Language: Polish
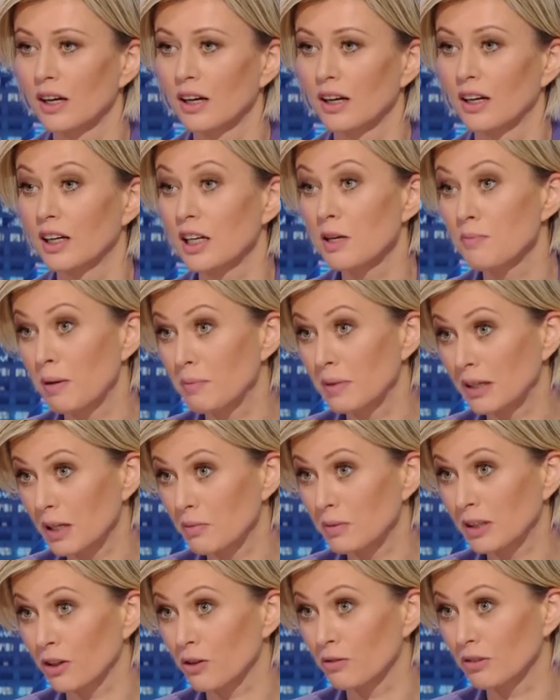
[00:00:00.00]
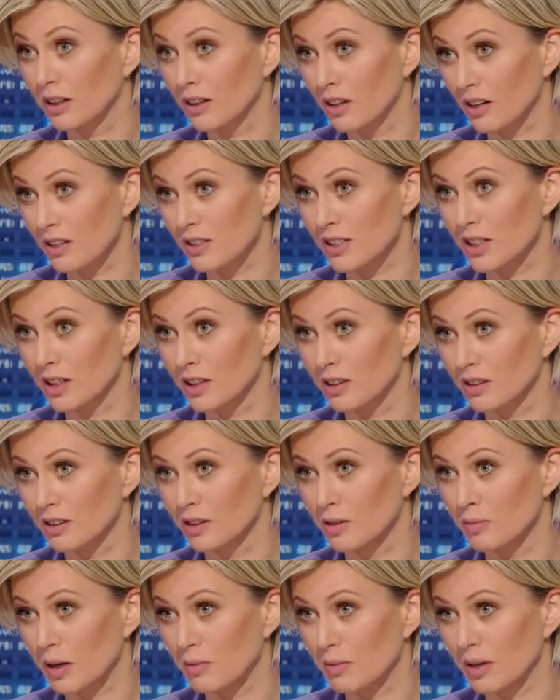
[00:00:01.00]
E, I pamiętamy taką deklarację
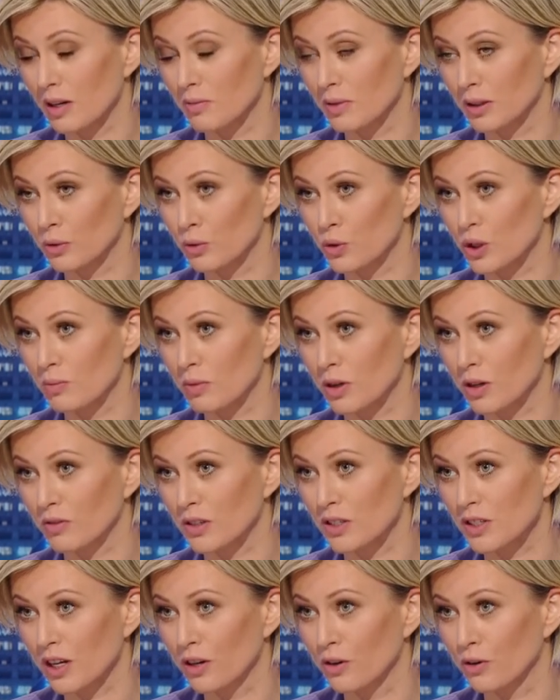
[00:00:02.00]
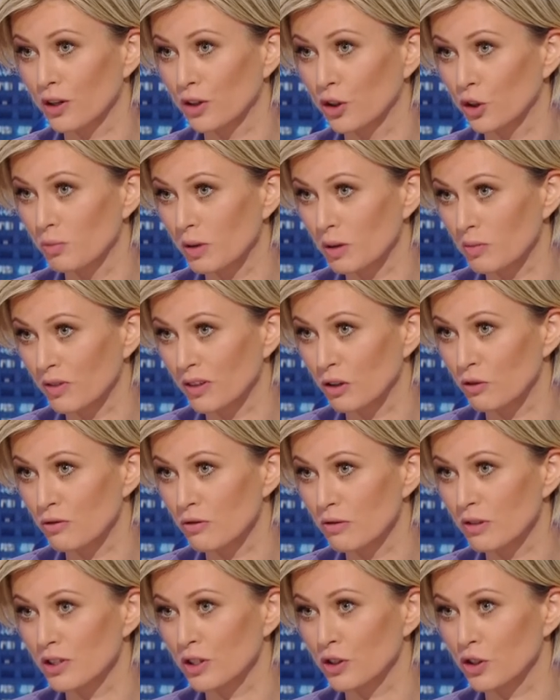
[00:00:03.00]
e, premiera Mateusza Morawieckiego, kiedy obejmował
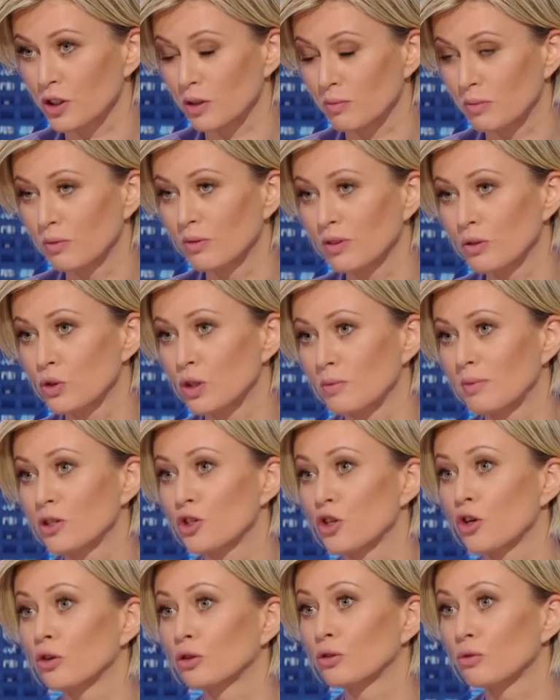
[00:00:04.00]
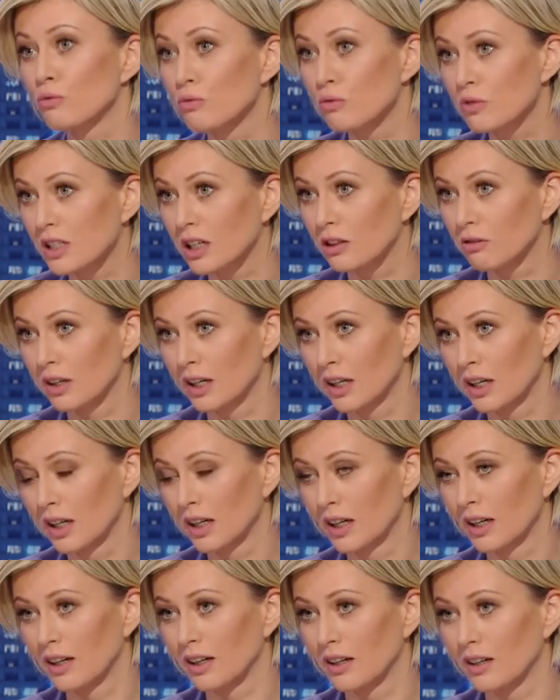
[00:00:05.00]
funkcję, żeby mówił, że będzie odchudzał
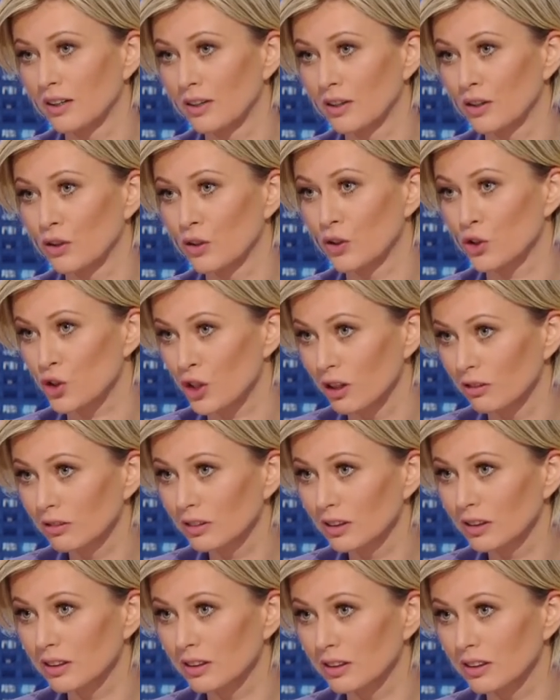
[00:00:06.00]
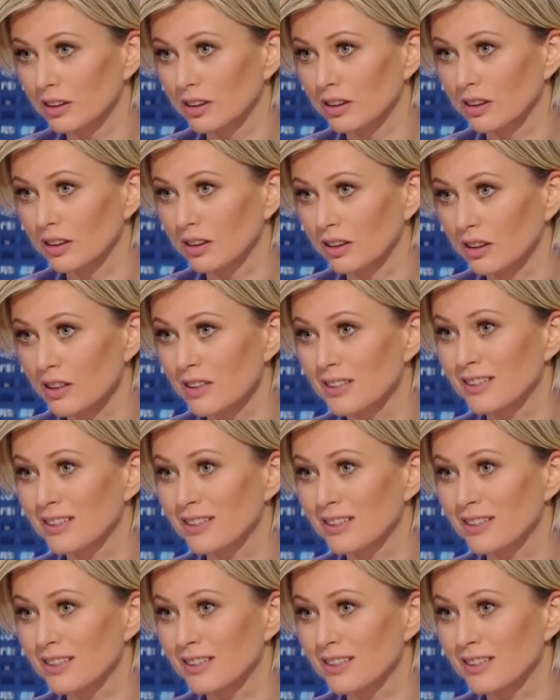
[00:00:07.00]
e, rząd i